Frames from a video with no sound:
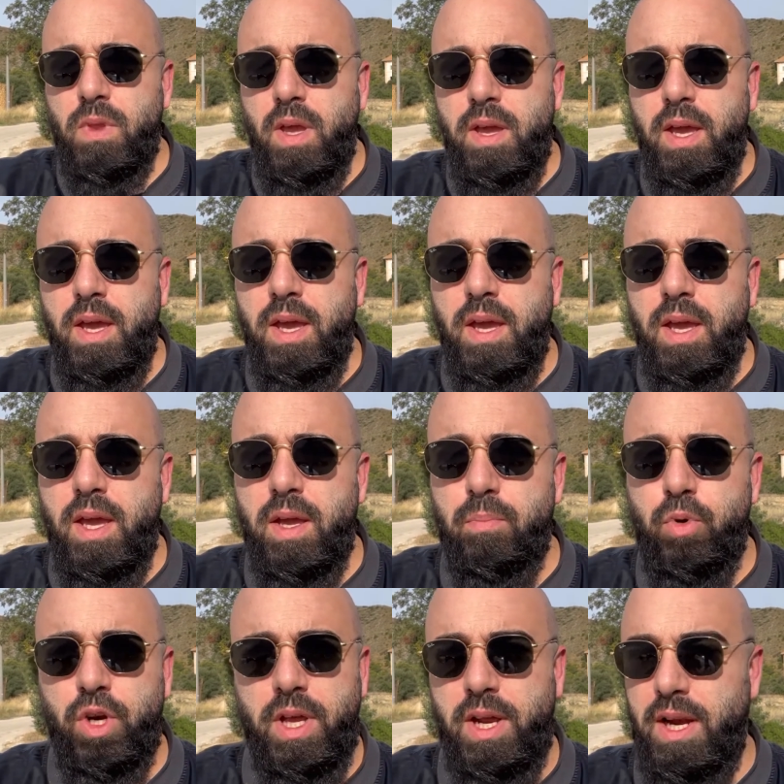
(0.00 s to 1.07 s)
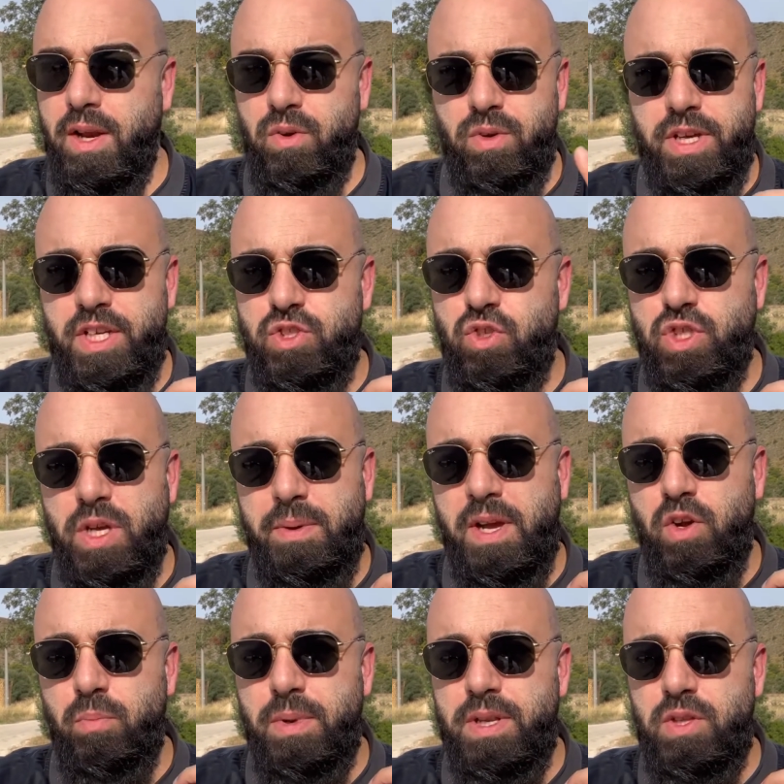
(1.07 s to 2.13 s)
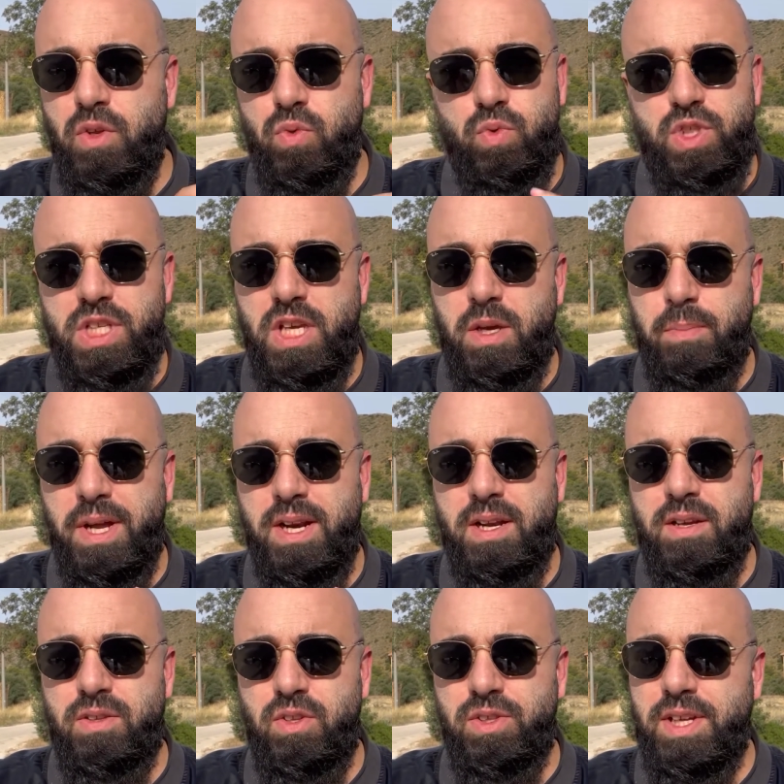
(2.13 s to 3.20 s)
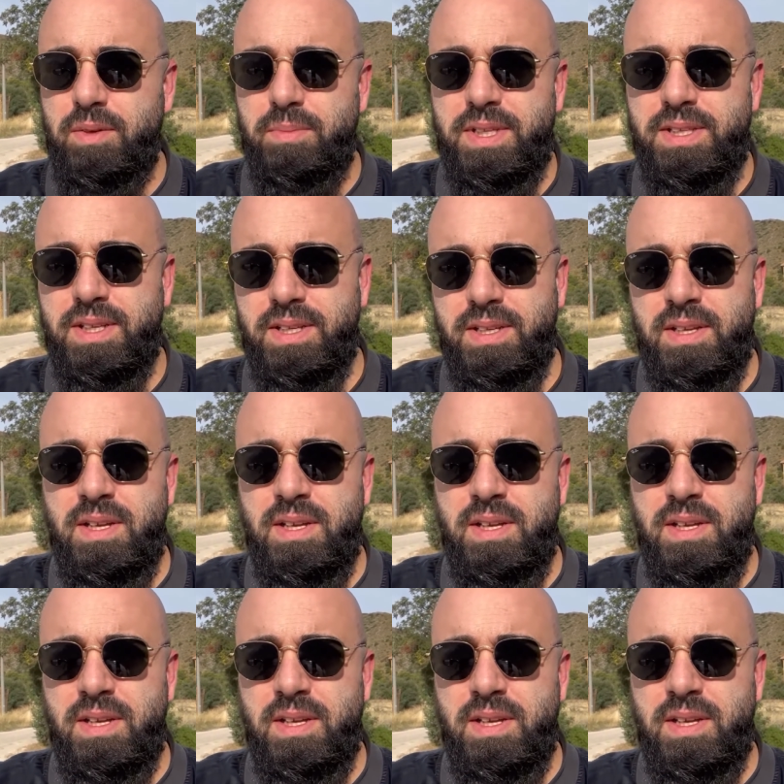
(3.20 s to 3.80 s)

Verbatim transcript: eh, porque claro, esto se había convertido en un chiqui park totalmente.